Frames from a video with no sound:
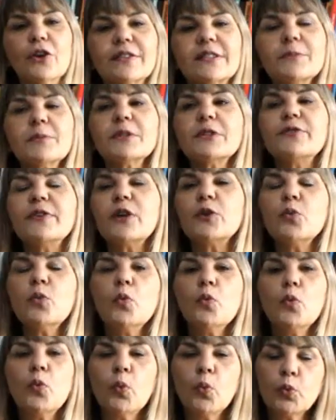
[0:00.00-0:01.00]
nós vamos ver
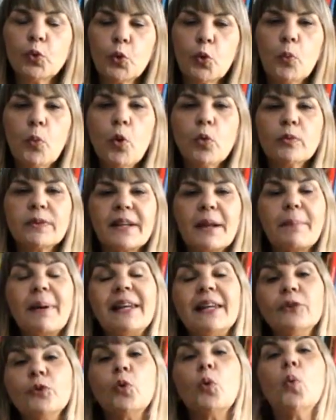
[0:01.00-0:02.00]
um, um Drummond
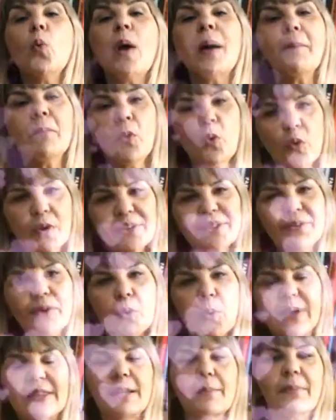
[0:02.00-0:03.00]
trabalhando com amor,
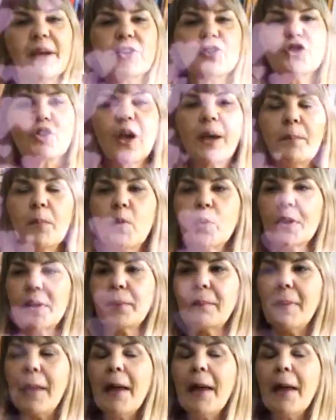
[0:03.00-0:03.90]
com a temática amor.